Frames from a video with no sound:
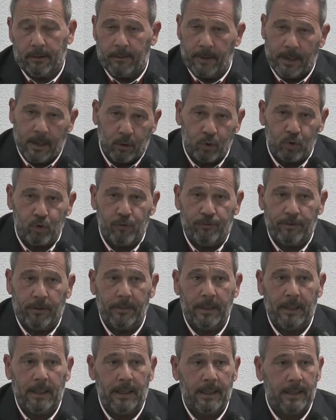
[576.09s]
vengan con sus
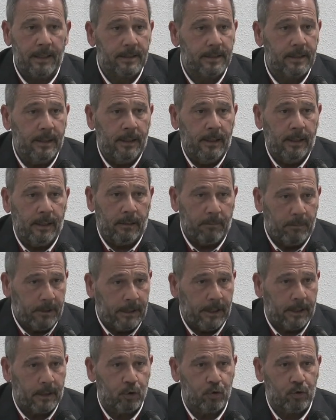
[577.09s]
familias, que
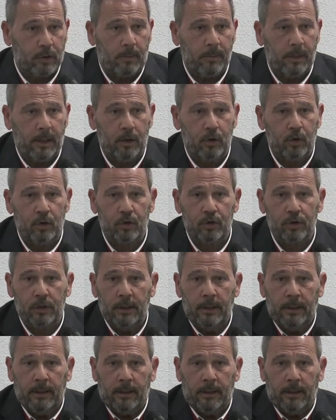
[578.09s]
inviten a sus amigos